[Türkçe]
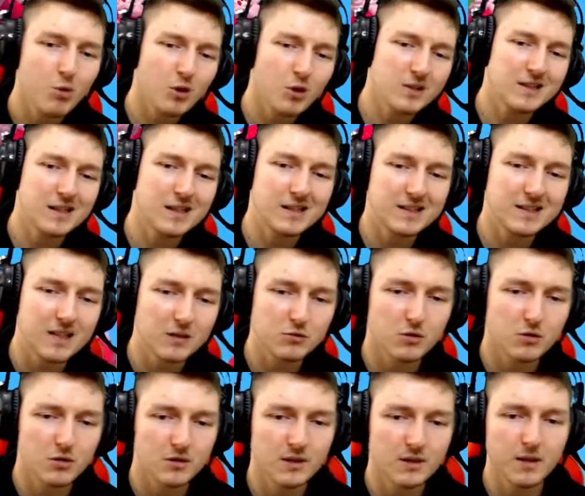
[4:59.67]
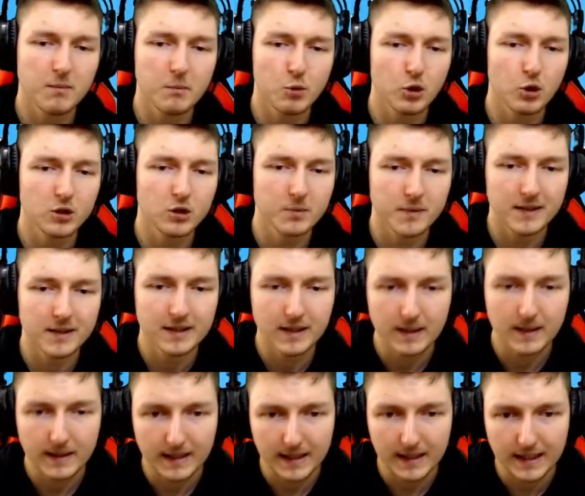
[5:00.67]
böyle dedikten sonra da büyük
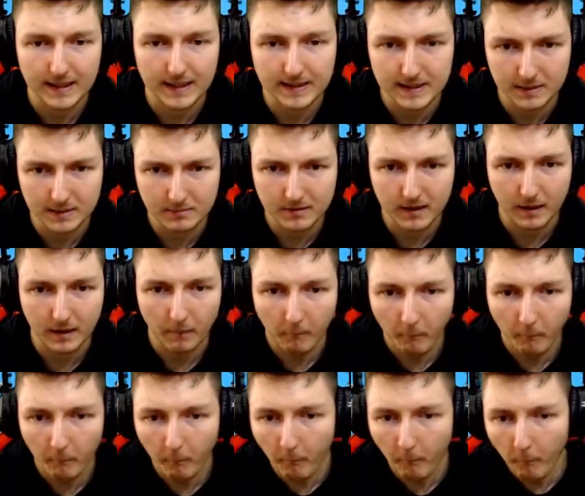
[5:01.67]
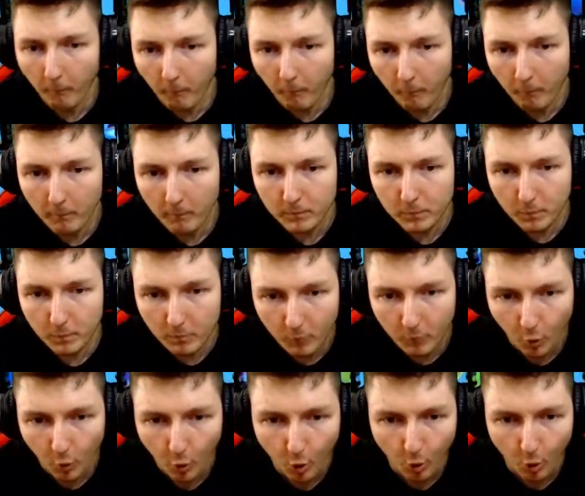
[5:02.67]
ihtimalle elenirim de.
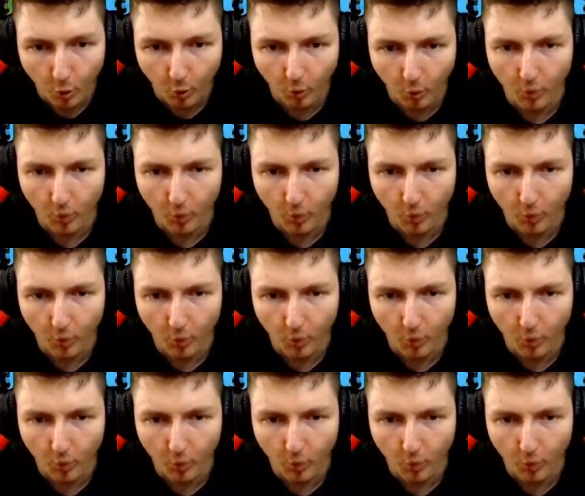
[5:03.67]
Oo.